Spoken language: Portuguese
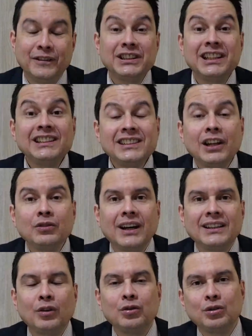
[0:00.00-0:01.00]
Você está no
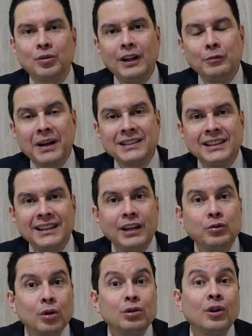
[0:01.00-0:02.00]
canal Dr. L
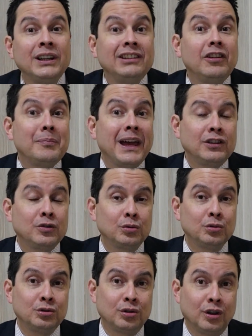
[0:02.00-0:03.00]
Brasileiro, otorrino e médico
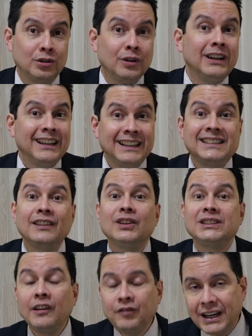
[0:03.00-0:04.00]
do sono. E se
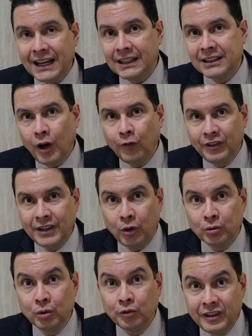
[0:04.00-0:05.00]
você ficar até o
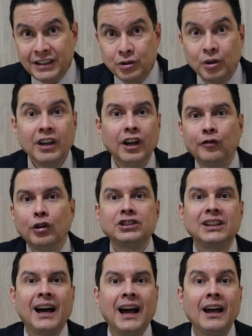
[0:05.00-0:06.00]
final do vídeo, eu vou
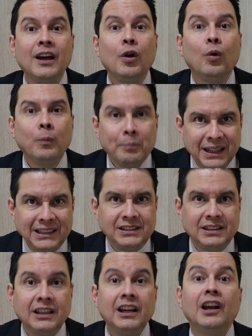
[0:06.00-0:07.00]
te dar um
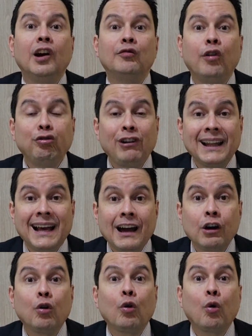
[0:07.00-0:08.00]
brinde. Eu vou
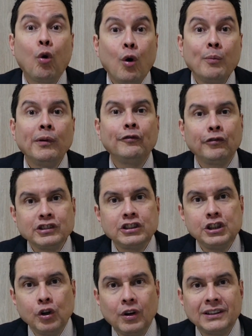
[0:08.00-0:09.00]
falar como
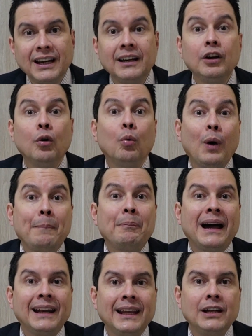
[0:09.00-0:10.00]
funciona o
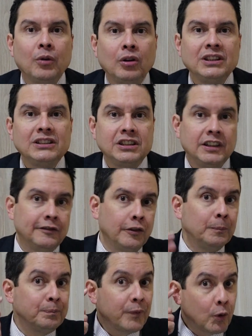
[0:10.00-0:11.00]
aparelho
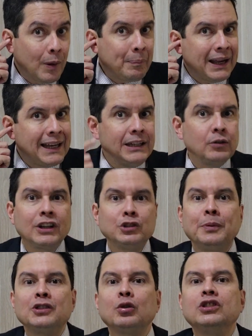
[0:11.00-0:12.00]
auditivo. Um aparelhinho que as
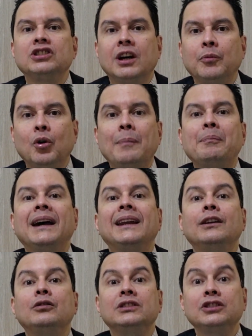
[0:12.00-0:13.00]
pessoas chamam
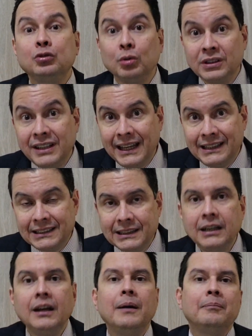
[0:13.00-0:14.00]
aparelho de
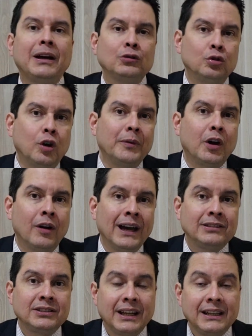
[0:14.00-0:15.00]
surdez, mas o nome
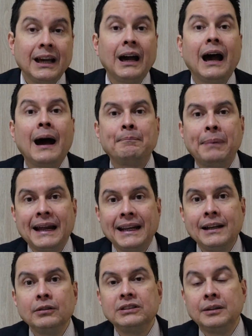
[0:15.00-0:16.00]
correto seria
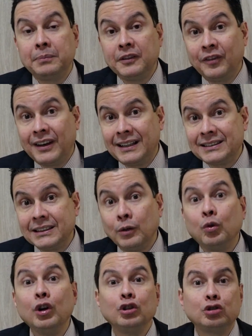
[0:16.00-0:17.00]
aparelho de
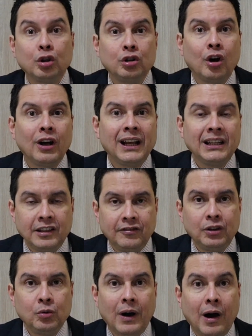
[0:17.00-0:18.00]
amplificação sonora
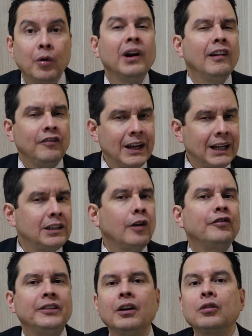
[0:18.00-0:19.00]
individual. Fica até o
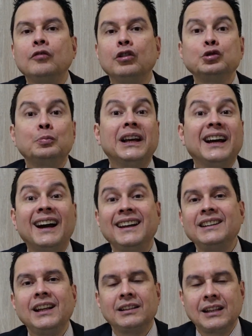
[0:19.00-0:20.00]
final que eu vou explicar
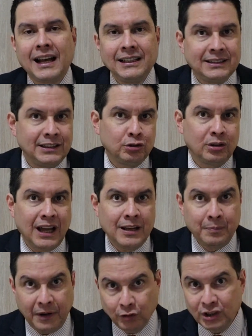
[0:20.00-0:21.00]
em detalhes isso
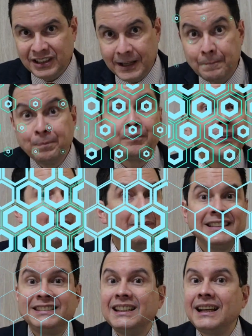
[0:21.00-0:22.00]
daí para você.
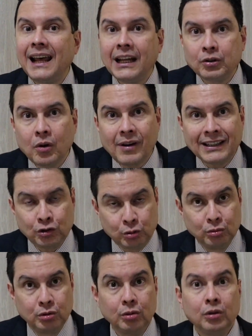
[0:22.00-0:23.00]
Mas direto ao
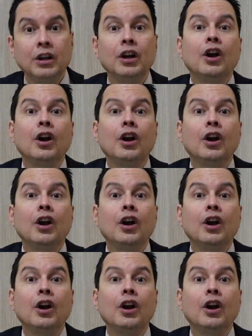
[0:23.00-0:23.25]
assunto.